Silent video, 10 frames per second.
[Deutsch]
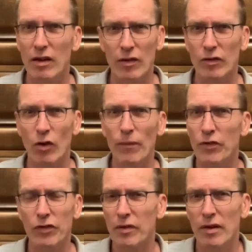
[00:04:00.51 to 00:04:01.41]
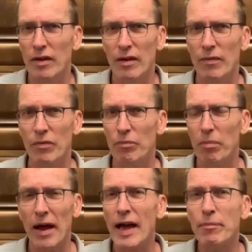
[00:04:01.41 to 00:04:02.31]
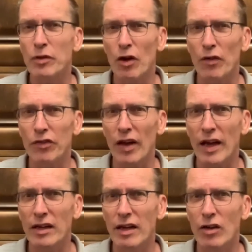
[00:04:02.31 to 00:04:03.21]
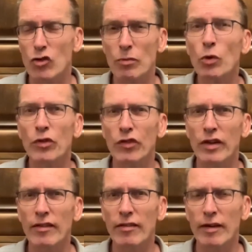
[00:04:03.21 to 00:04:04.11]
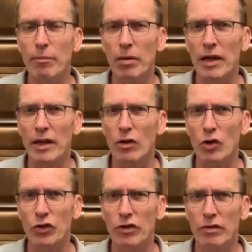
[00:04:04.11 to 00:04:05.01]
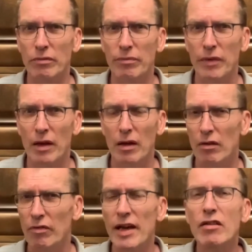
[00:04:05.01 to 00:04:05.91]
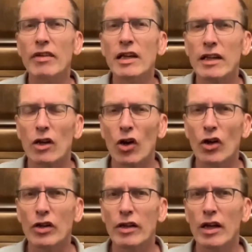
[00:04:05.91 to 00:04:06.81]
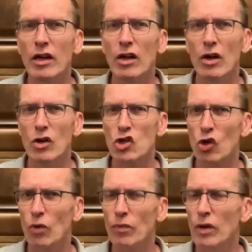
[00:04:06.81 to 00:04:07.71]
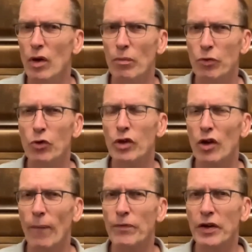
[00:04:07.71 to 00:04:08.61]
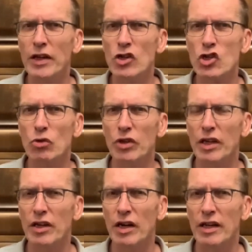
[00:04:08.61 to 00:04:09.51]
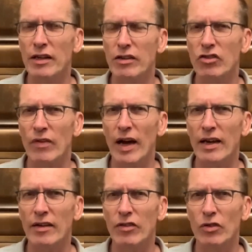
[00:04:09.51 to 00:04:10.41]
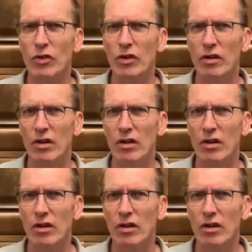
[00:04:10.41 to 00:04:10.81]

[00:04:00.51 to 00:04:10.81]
Sonst bleibt das eine Schmutzdisziplin, oder? Wer will denn heute schon Psychiatrie studieren in der Schweiz, oder?